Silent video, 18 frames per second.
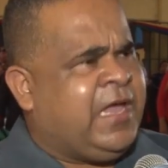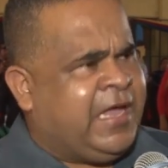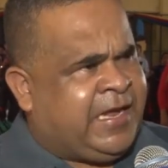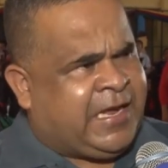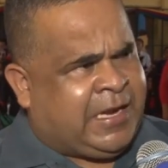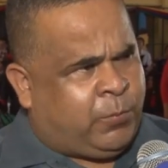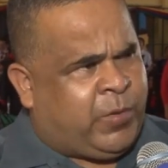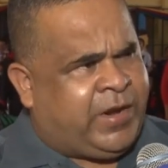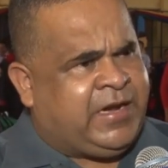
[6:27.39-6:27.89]

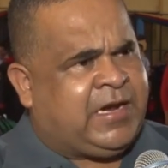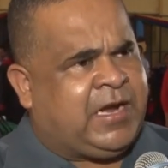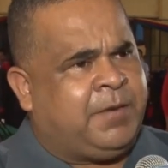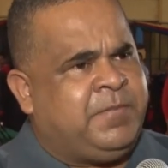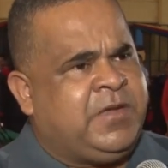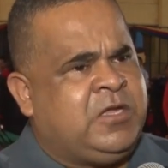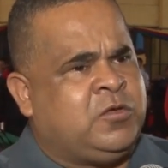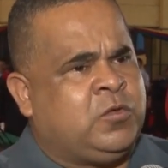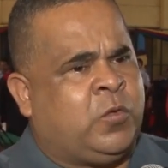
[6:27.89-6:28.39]
en el buen
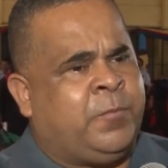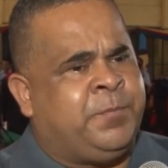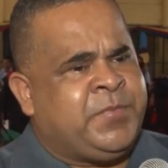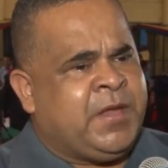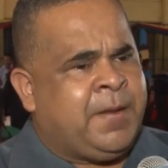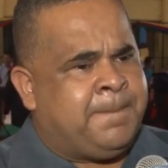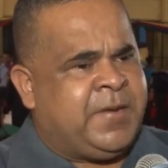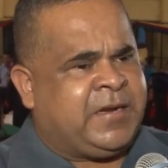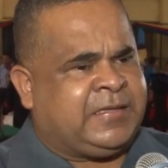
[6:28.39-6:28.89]
camino,
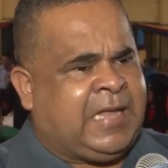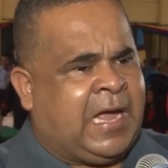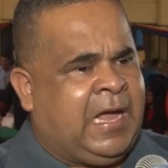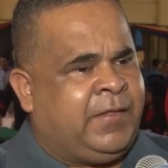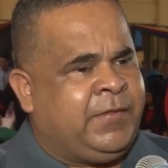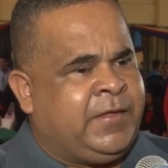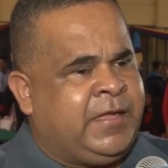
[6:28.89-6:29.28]
¿verdad?